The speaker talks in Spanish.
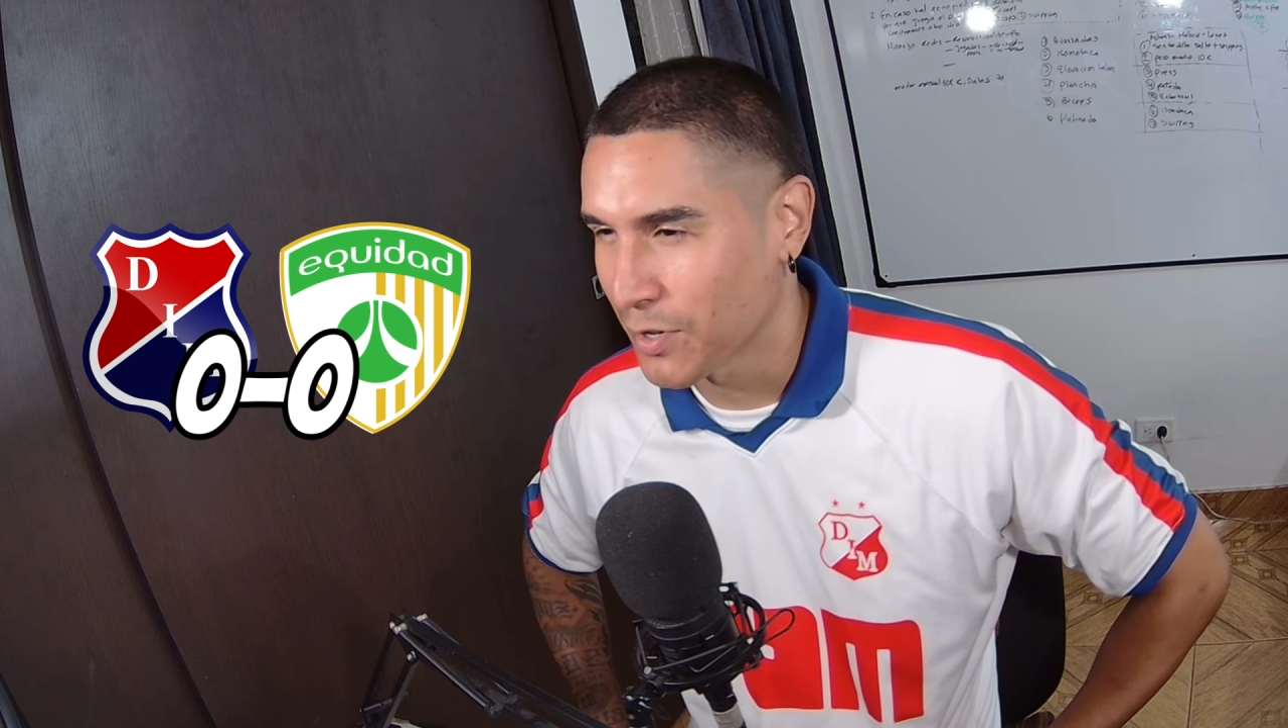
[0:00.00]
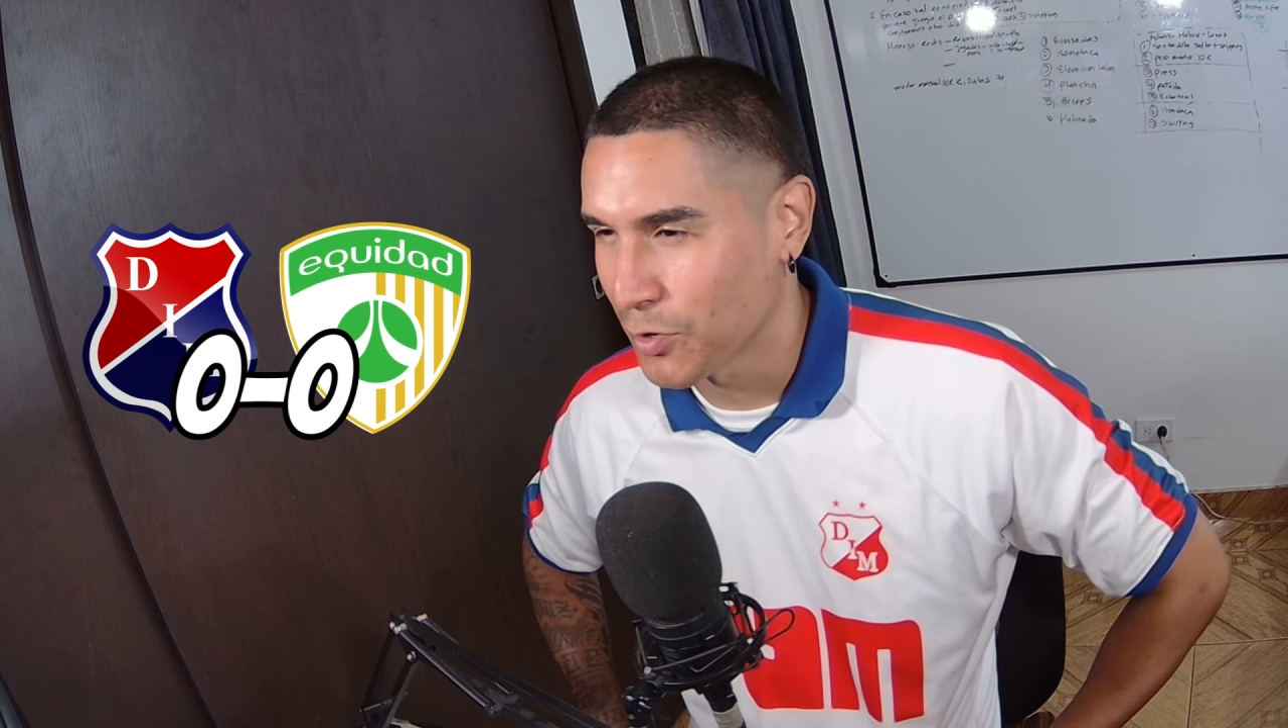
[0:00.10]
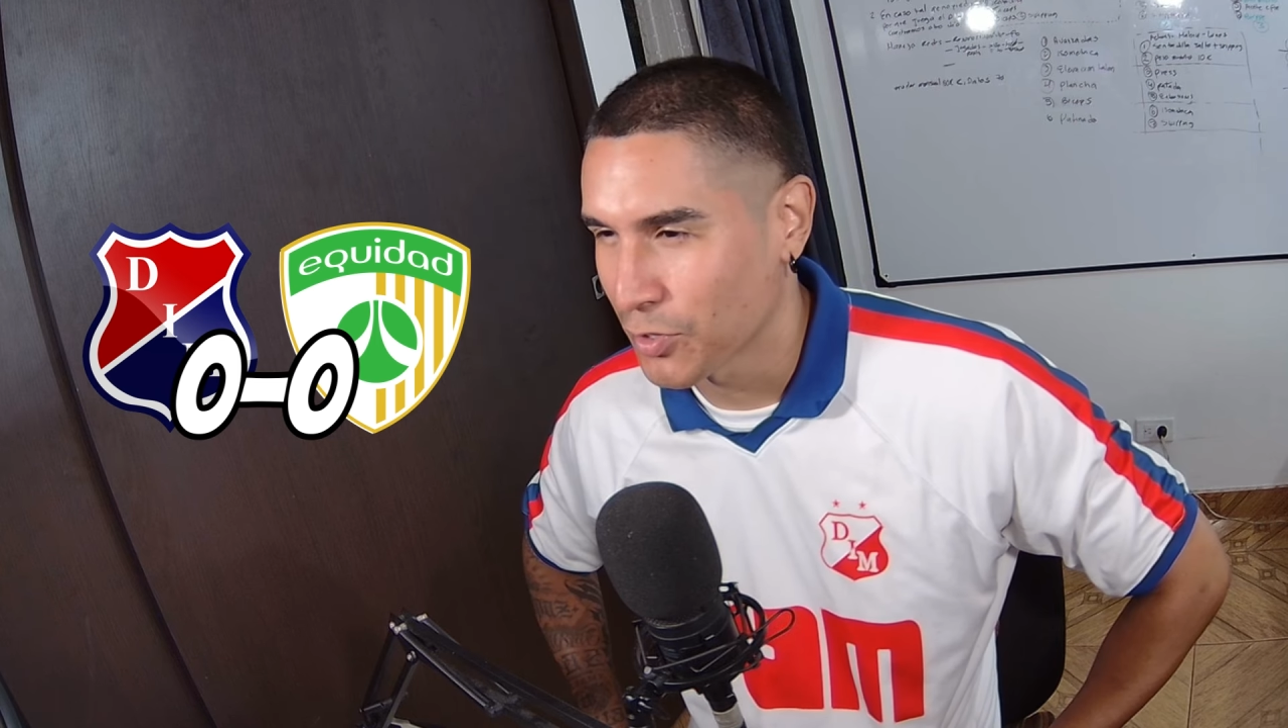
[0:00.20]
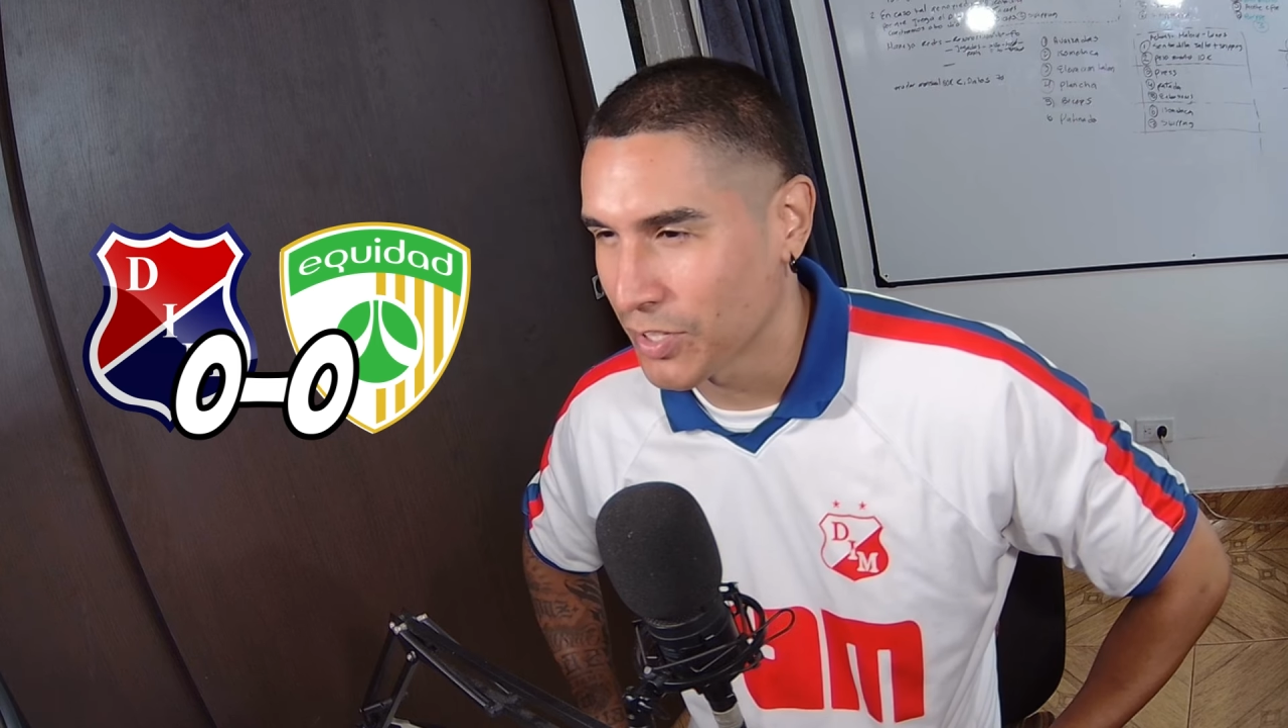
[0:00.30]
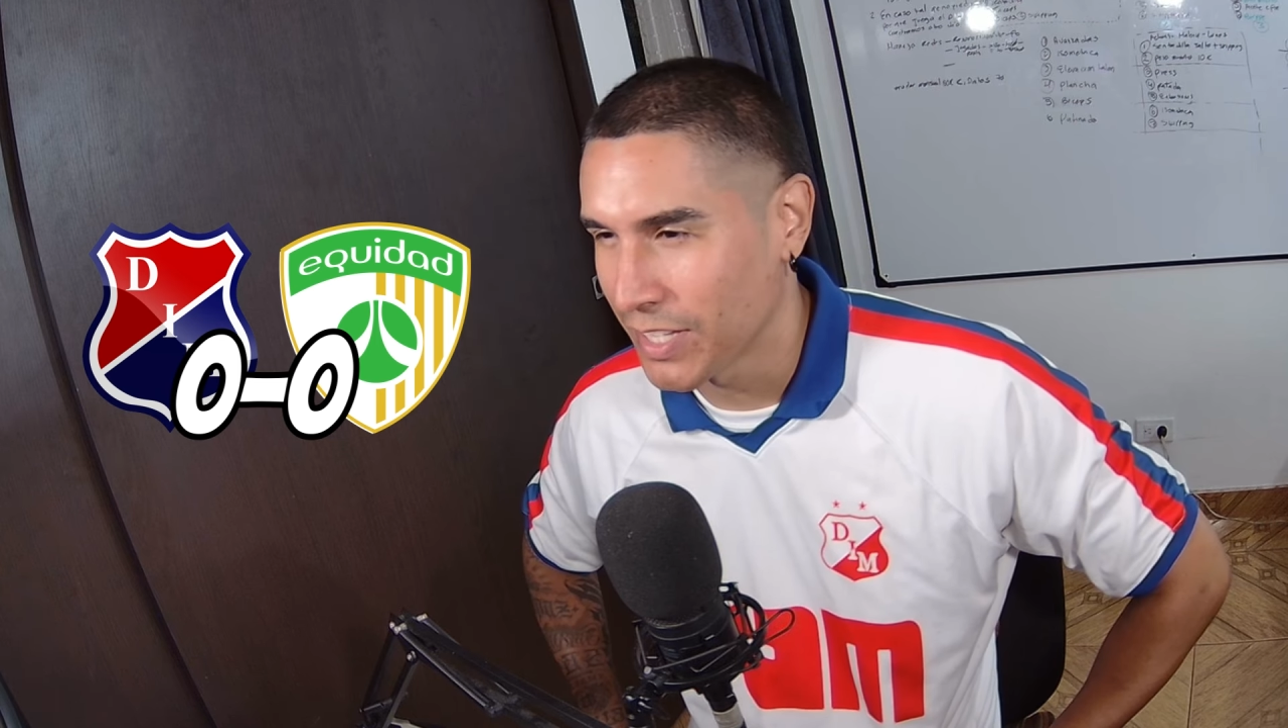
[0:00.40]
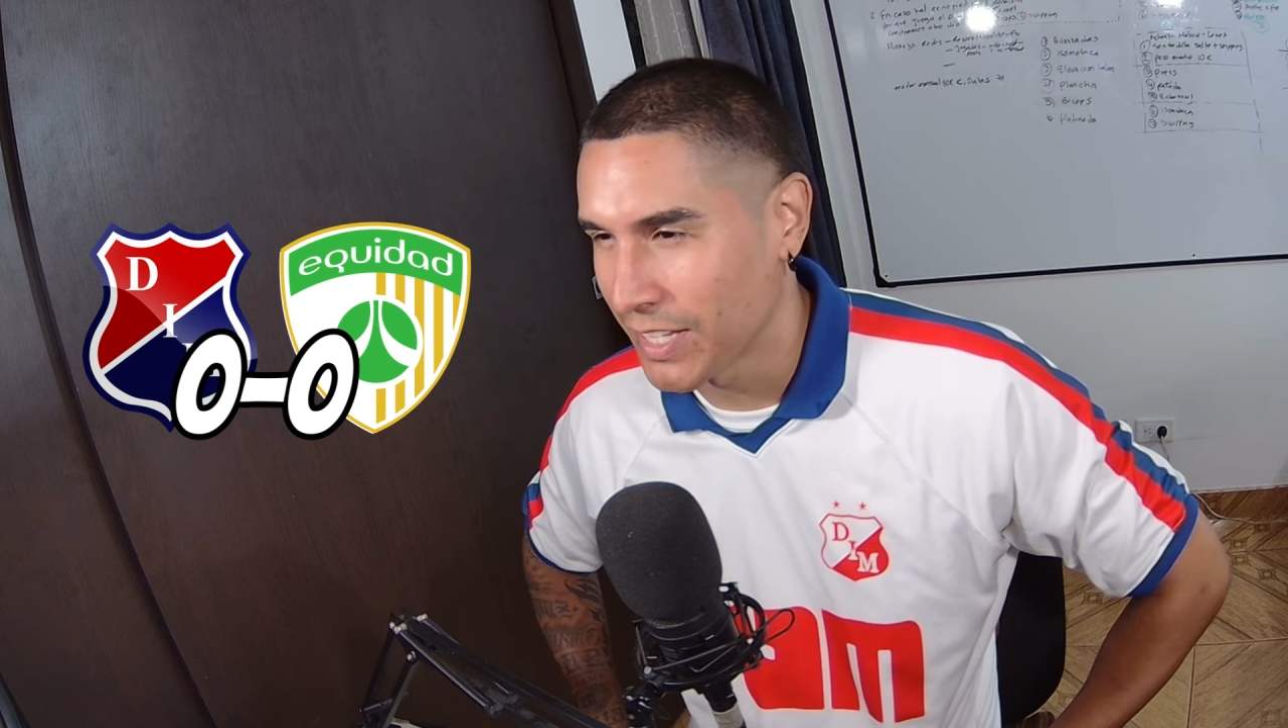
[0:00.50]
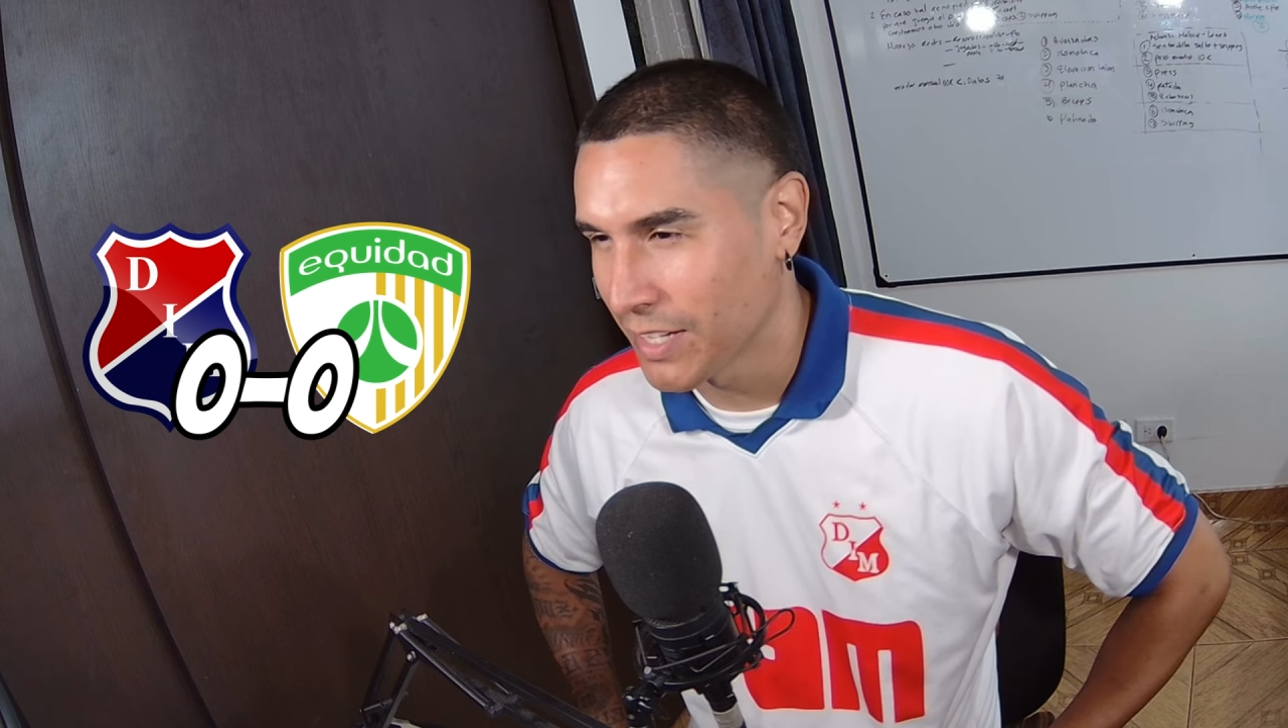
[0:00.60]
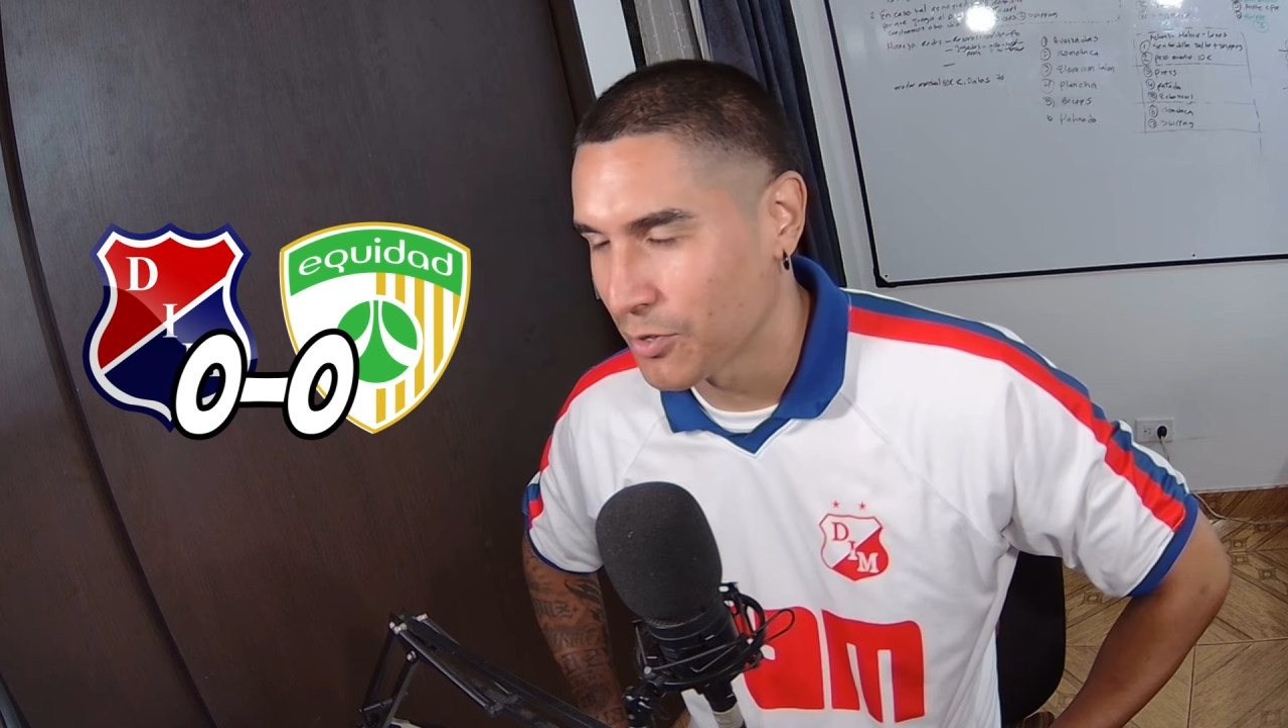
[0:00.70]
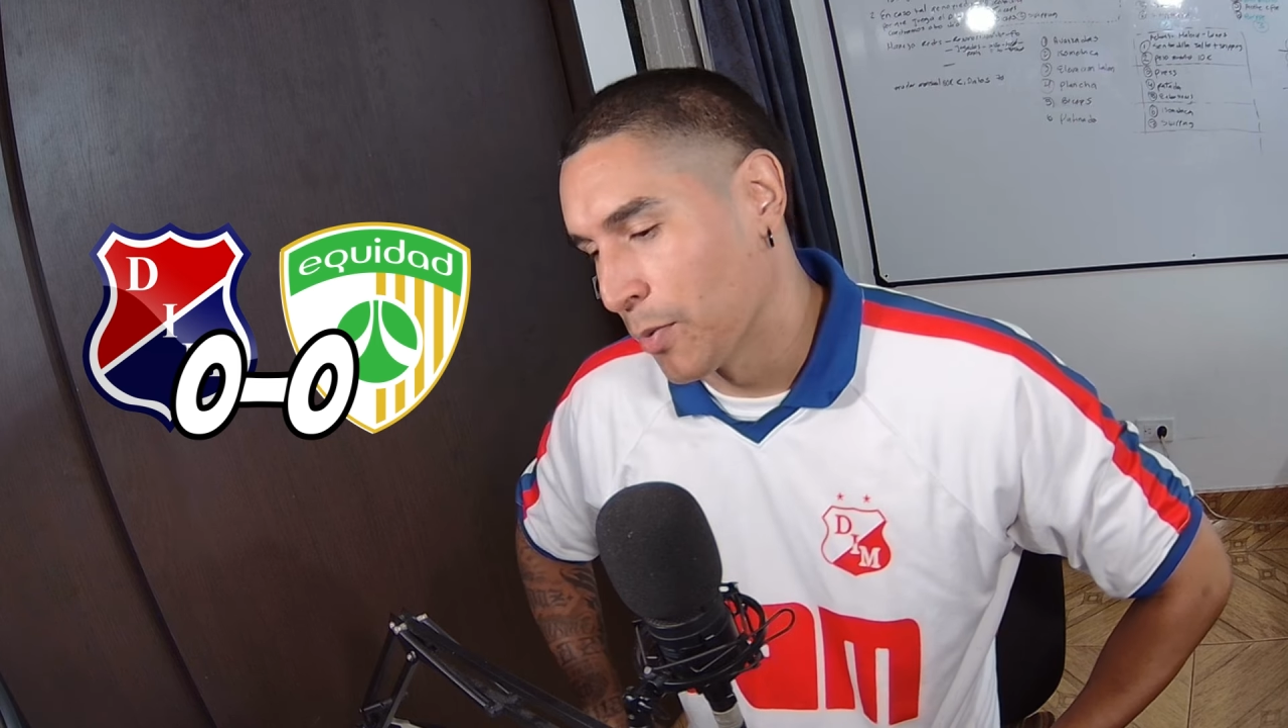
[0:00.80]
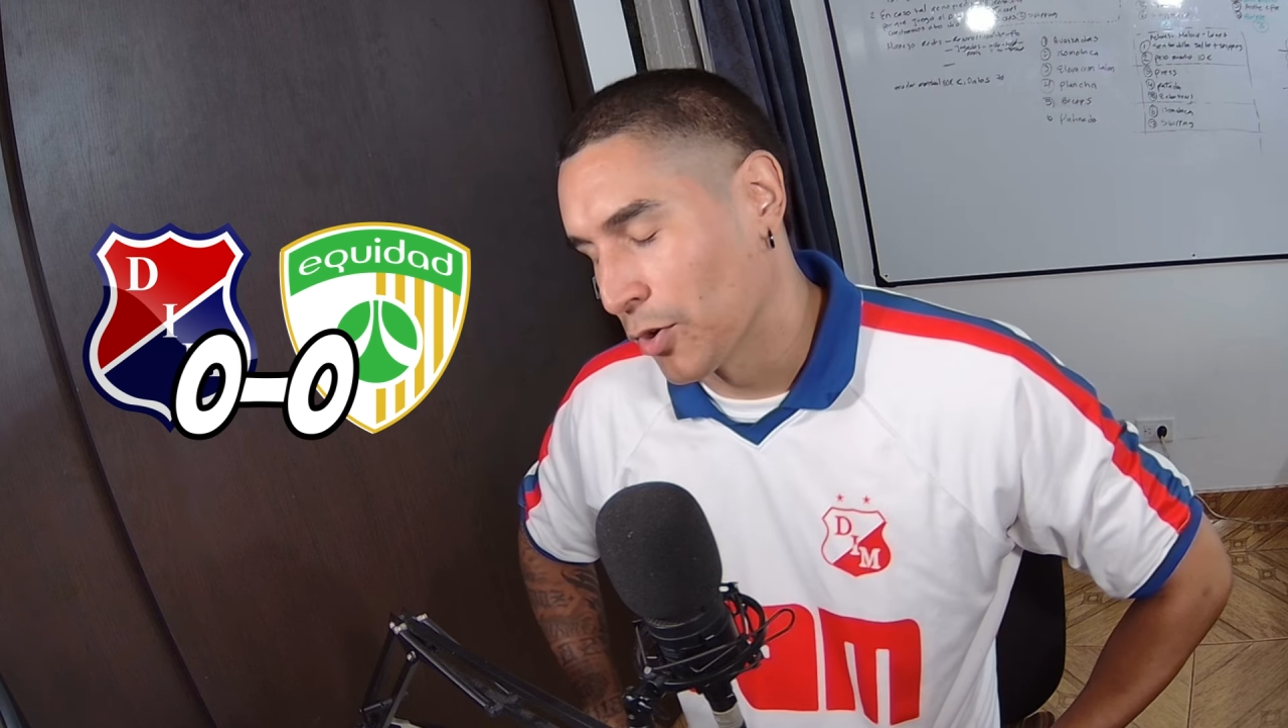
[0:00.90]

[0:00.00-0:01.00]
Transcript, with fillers: cortico.